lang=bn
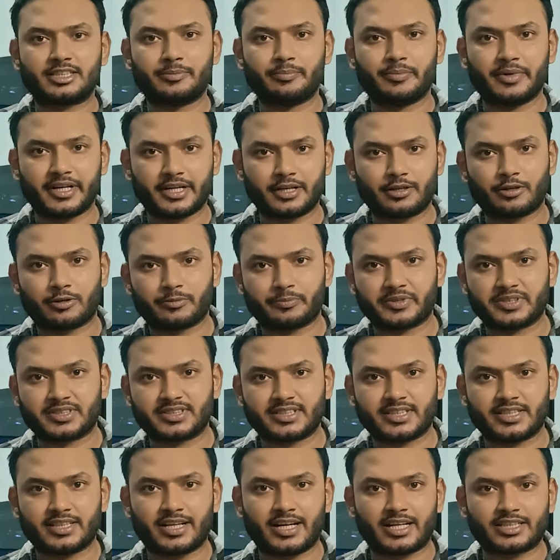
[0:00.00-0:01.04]
মেন টপিকসে
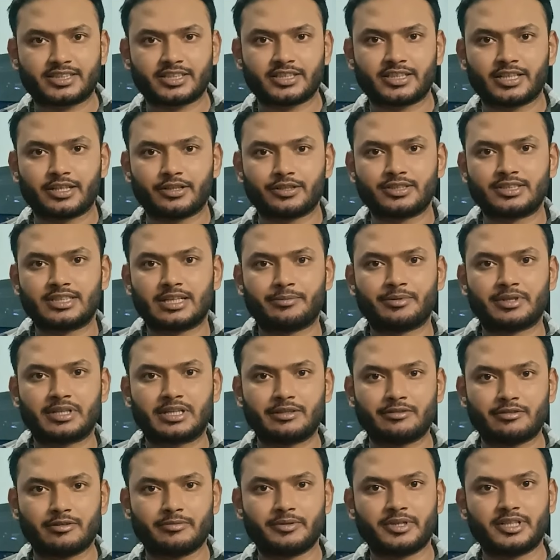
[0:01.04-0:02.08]
আর সেটা হচ্ছে আমি কিভাবে
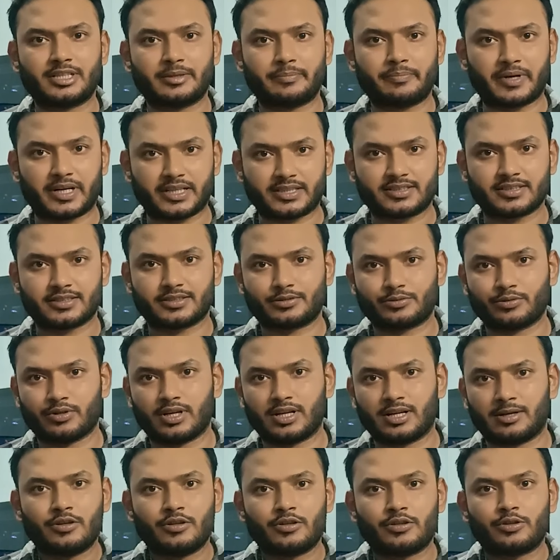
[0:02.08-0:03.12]
এটা পারচেস করলাম
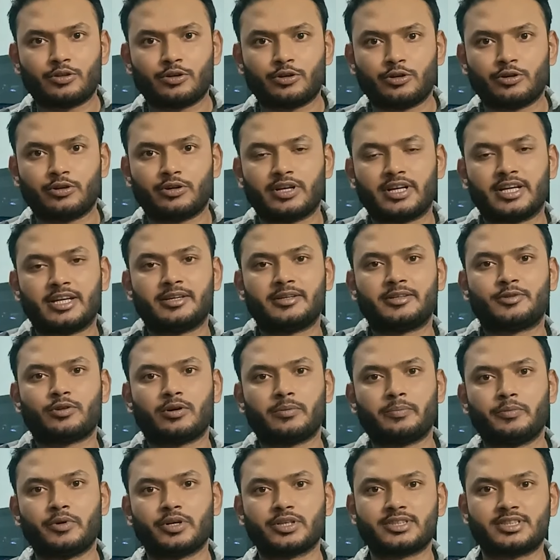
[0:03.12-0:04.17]
তো এই টপ
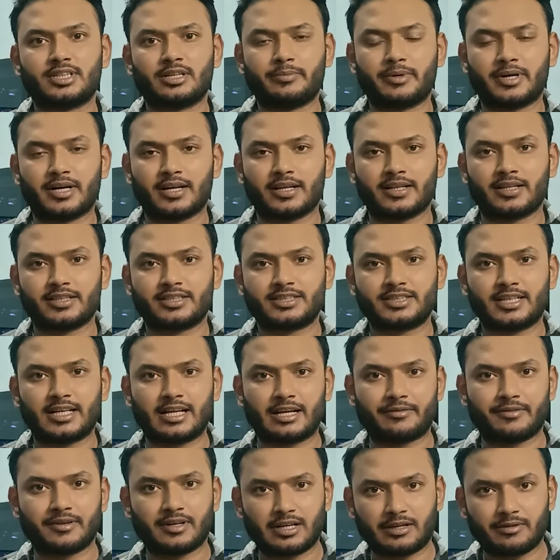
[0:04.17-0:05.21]
বক্সটা বাংলাদেশে
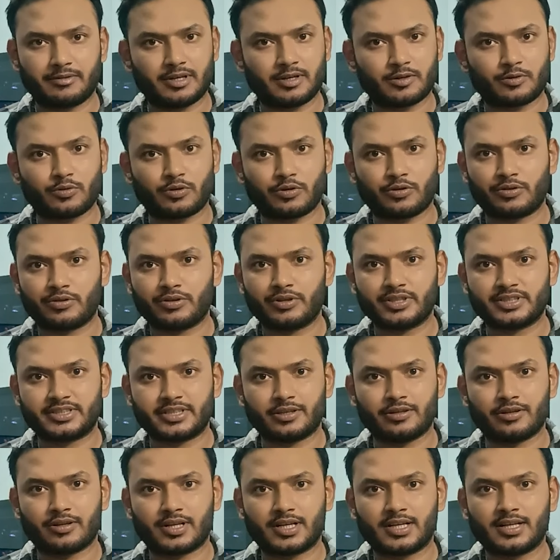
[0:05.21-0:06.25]
অ্যাভেলেবেল কখনোই ছিল না
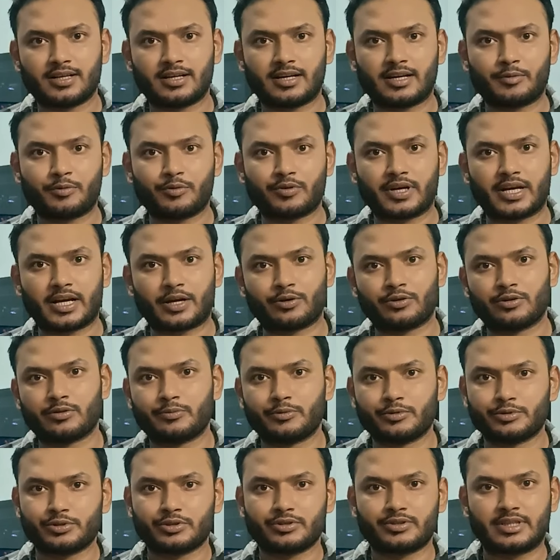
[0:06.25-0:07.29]
এবং এখনো পর্যন্ত
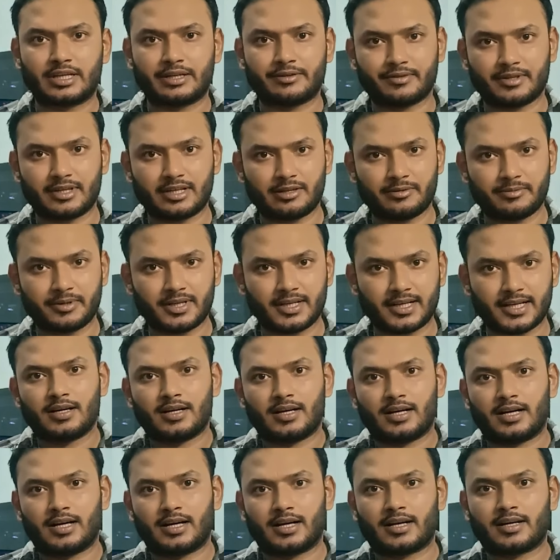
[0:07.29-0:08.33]
অ্যাভেলেবেল নাই
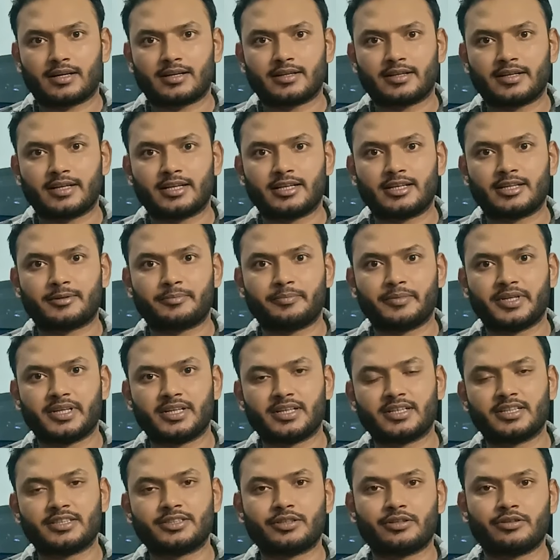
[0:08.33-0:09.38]
আর এর মেন
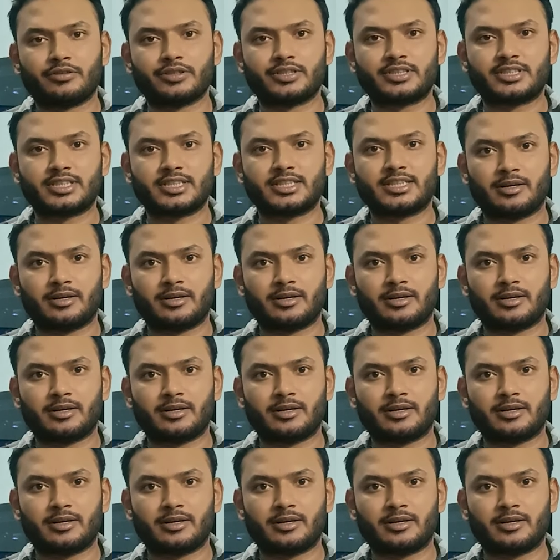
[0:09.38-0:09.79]
রিজন হচ্ছে